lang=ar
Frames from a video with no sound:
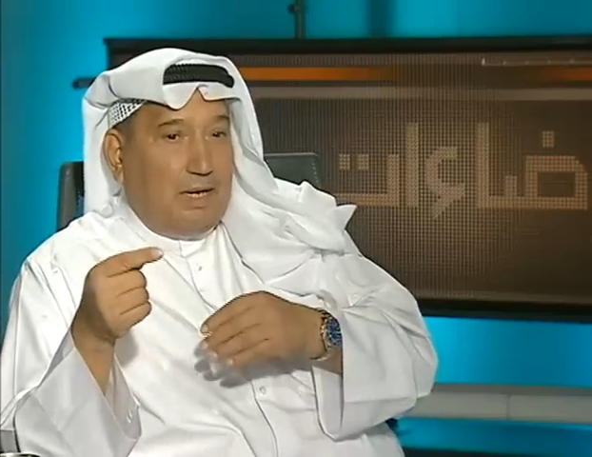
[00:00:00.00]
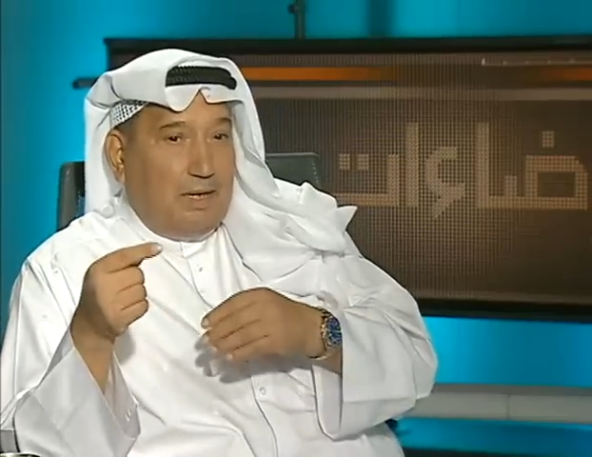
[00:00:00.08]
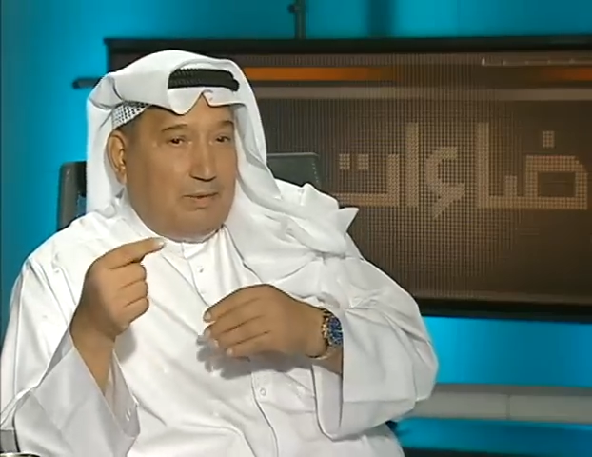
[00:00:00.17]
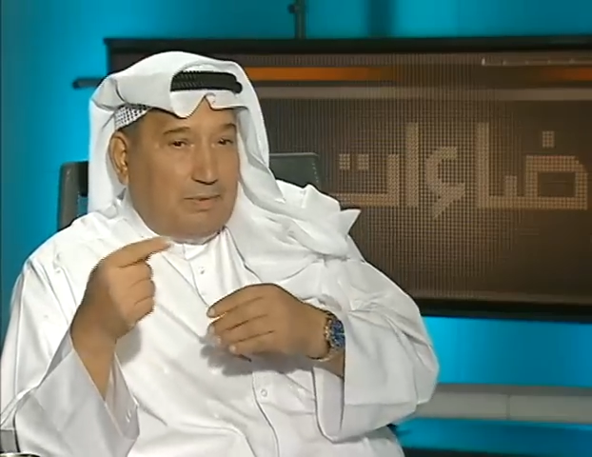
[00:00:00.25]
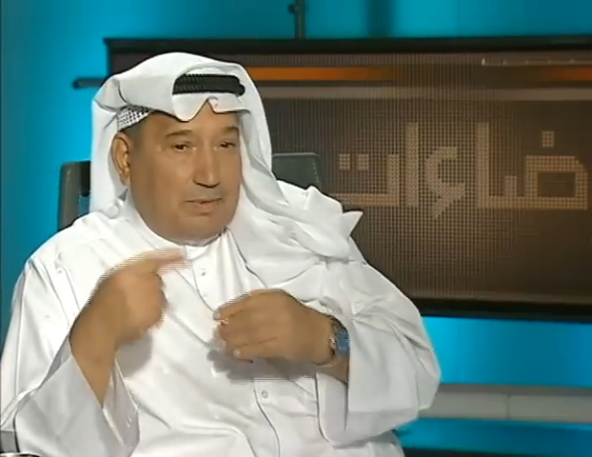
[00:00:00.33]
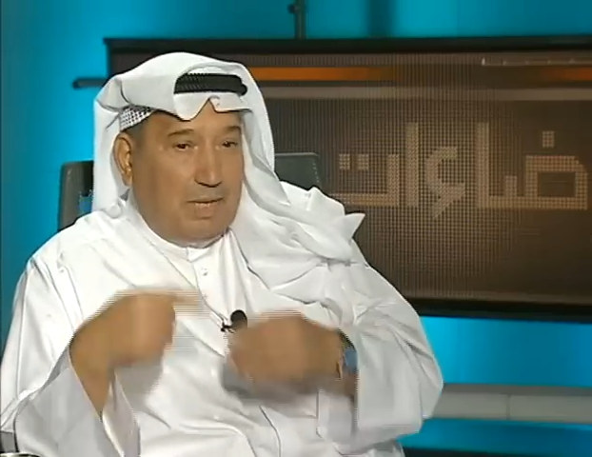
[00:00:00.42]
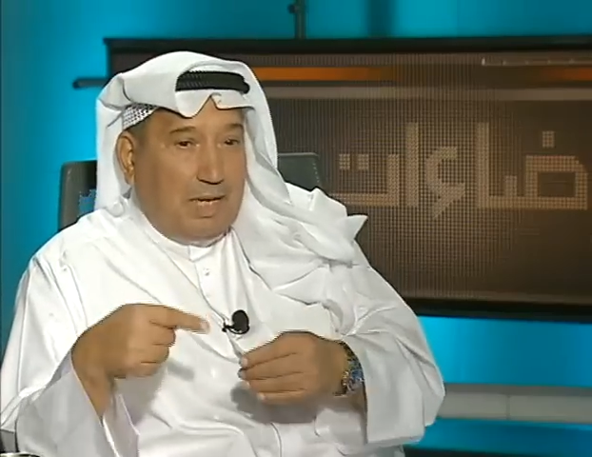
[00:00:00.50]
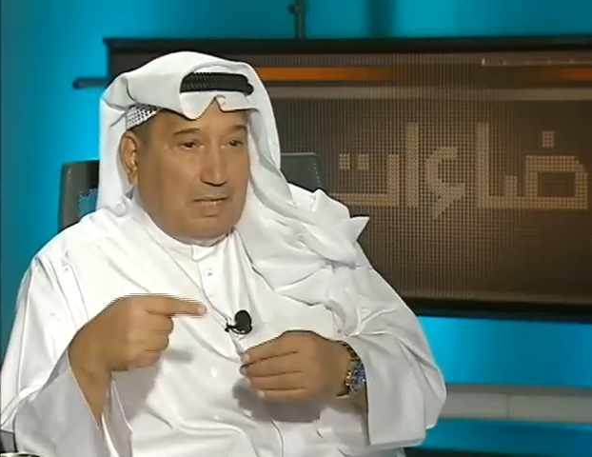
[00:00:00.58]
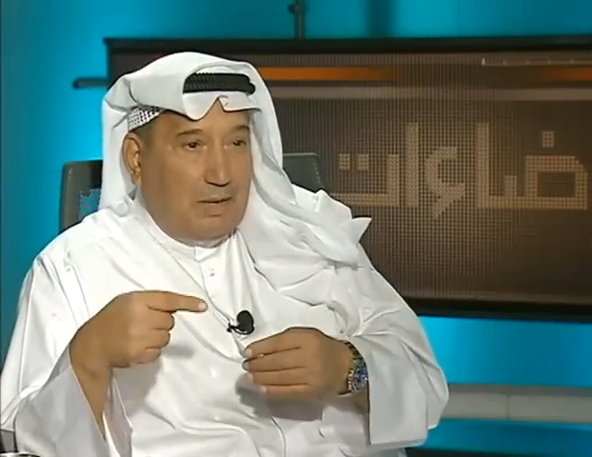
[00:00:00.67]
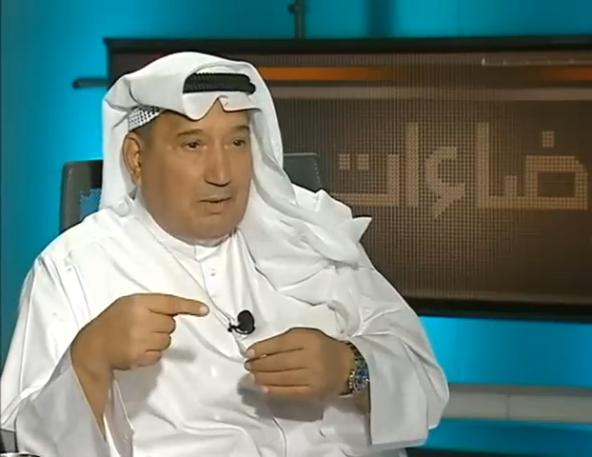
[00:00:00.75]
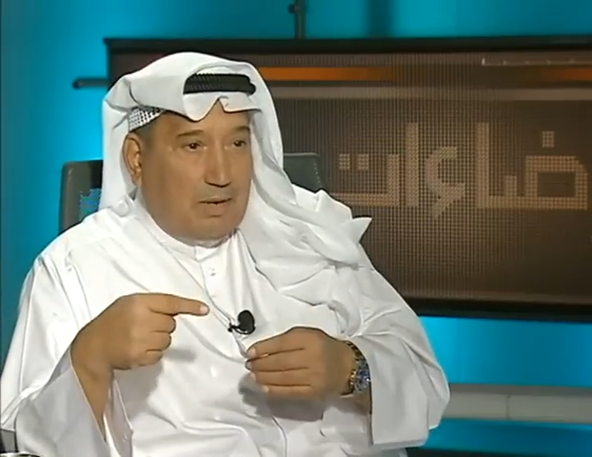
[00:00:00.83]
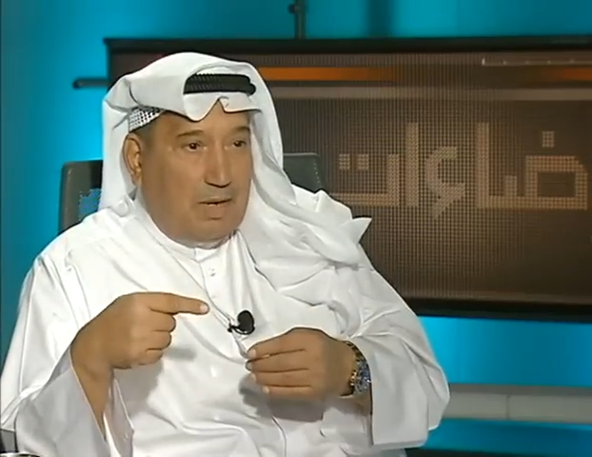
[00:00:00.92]
وزارة
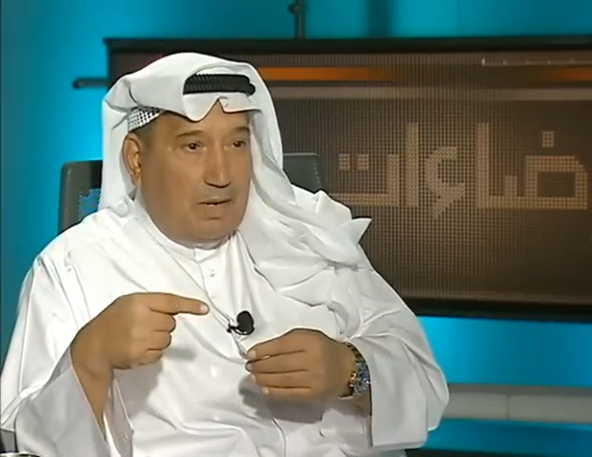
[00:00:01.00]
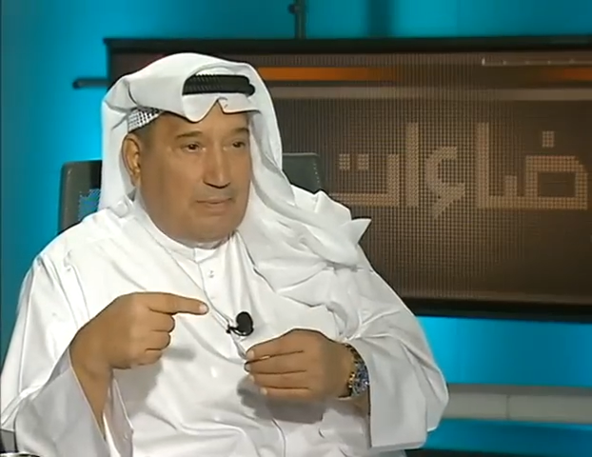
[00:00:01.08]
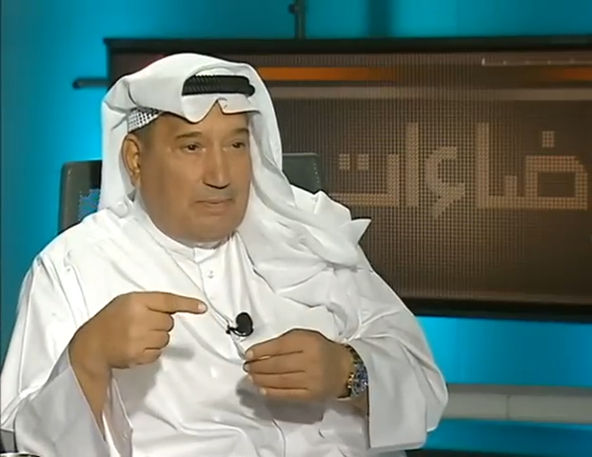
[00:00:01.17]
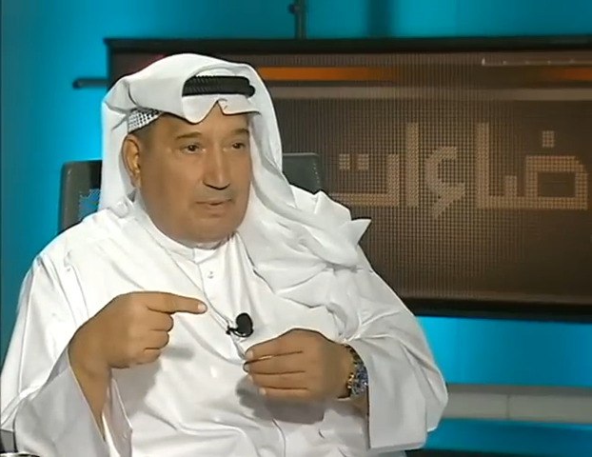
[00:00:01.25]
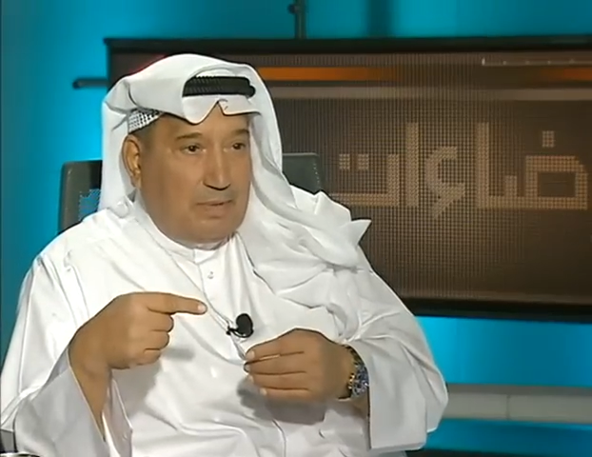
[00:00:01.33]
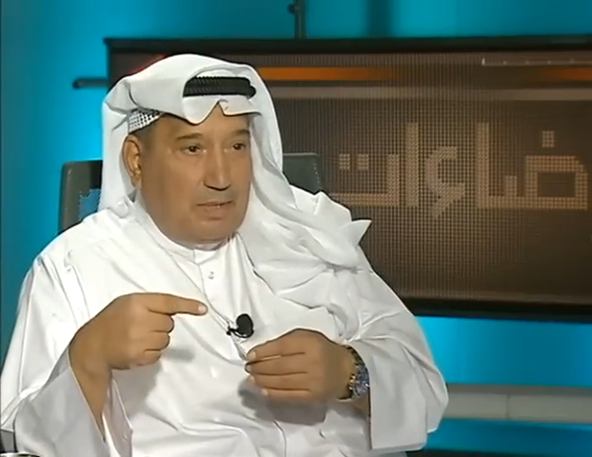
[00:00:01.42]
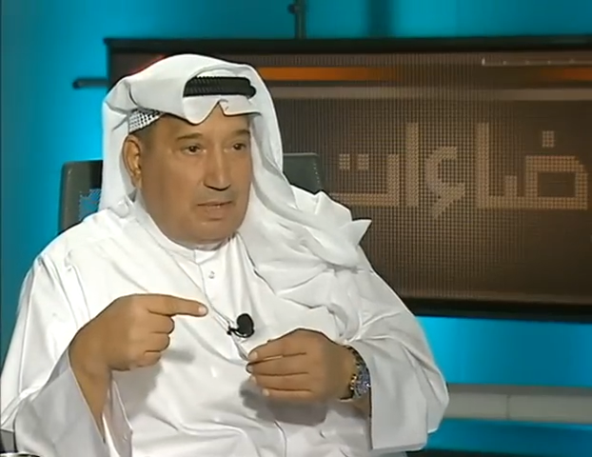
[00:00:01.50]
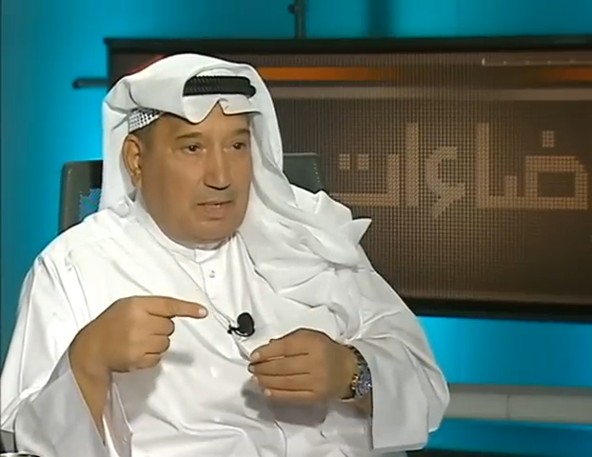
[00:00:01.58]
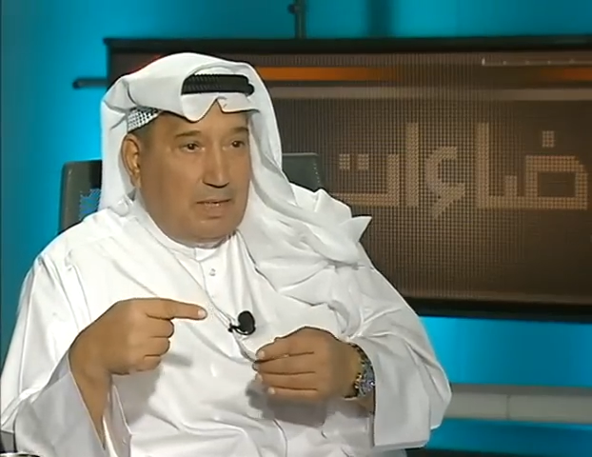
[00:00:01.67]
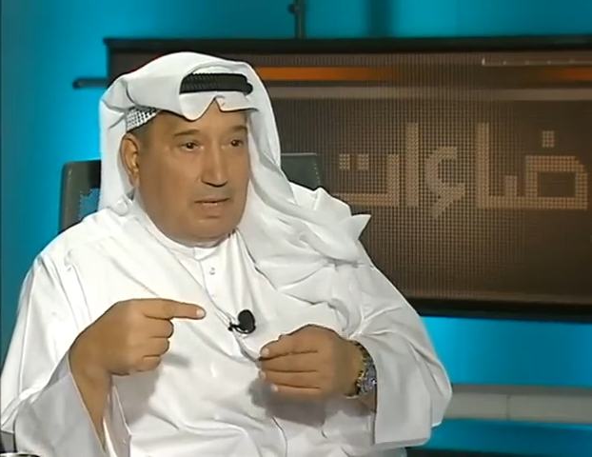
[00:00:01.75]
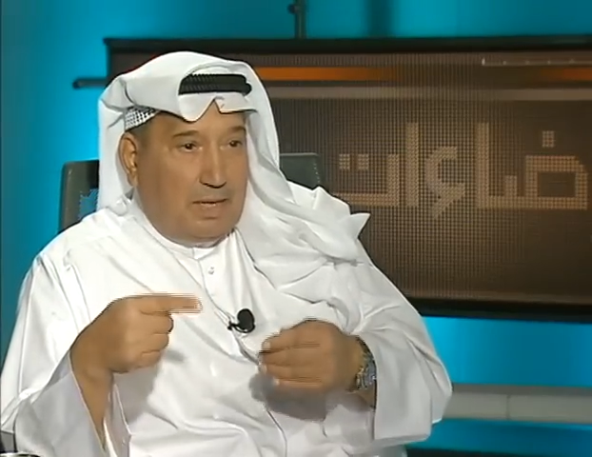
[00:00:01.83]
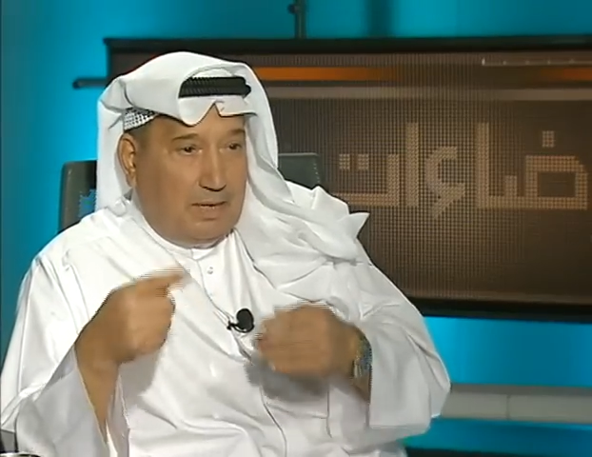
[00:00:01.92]
الأوقاف
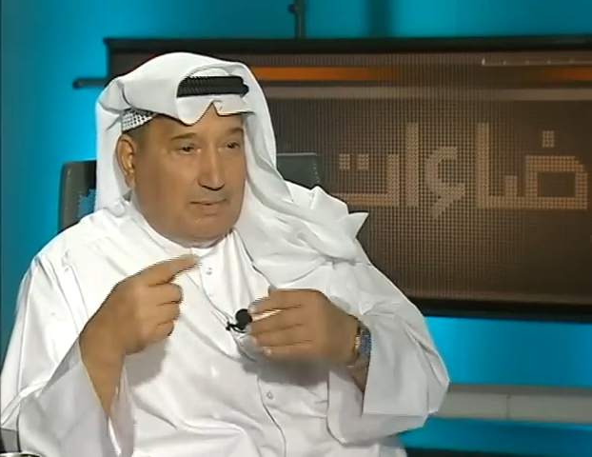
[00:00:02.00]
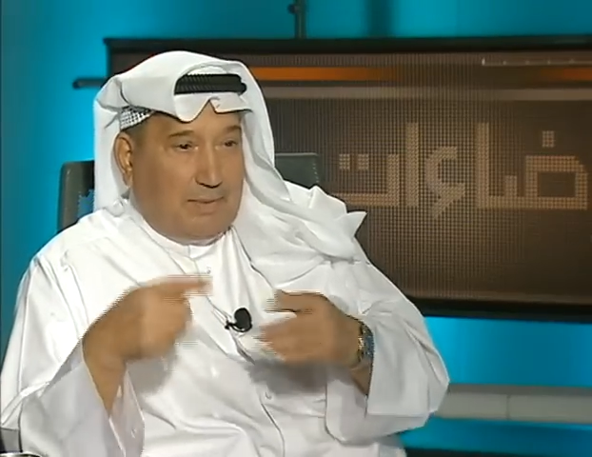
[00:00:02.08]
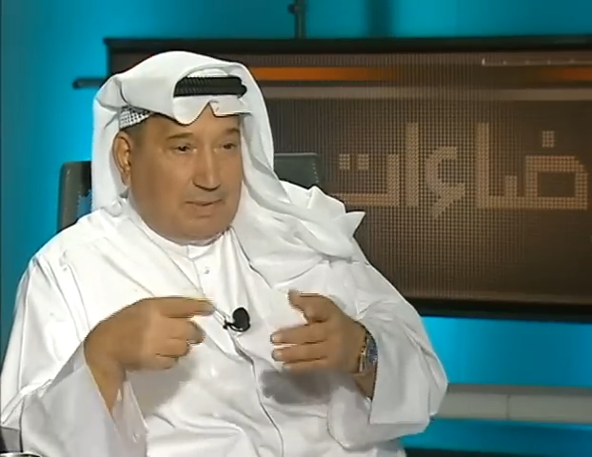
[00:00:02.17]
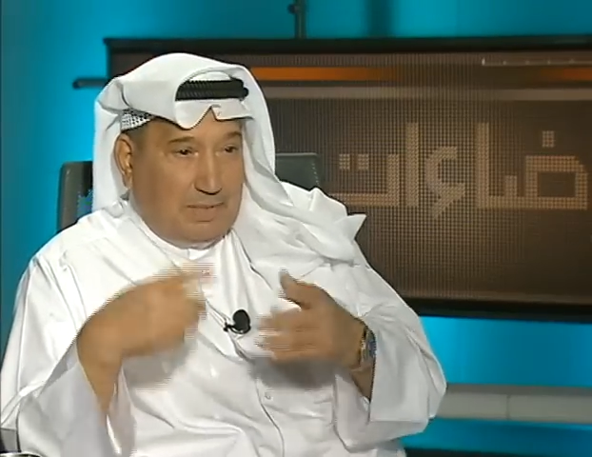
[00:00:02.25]
لما